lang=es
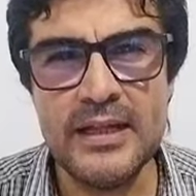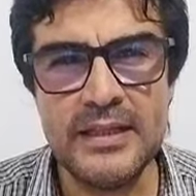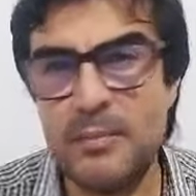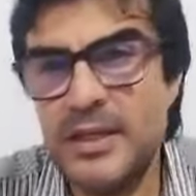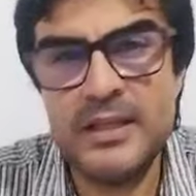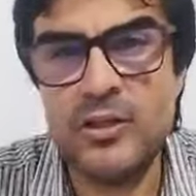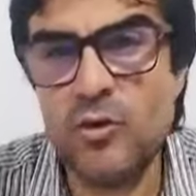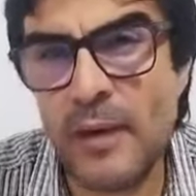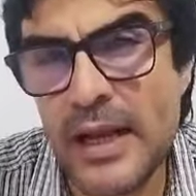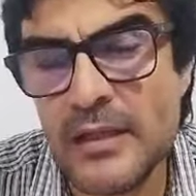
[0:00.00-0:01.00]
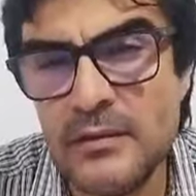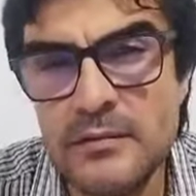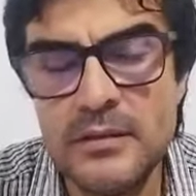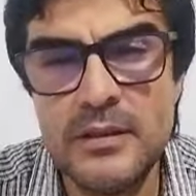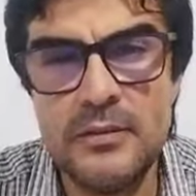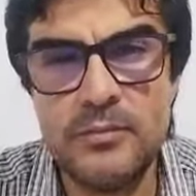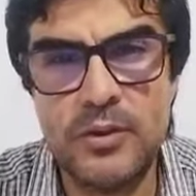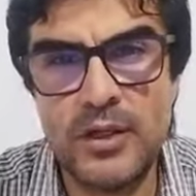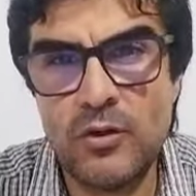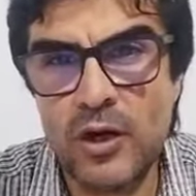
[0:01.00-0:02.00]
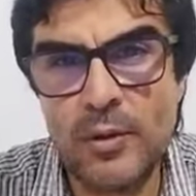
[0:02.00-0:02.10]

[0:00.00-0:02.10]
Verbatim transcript: también entendió mal, eh, porque dijo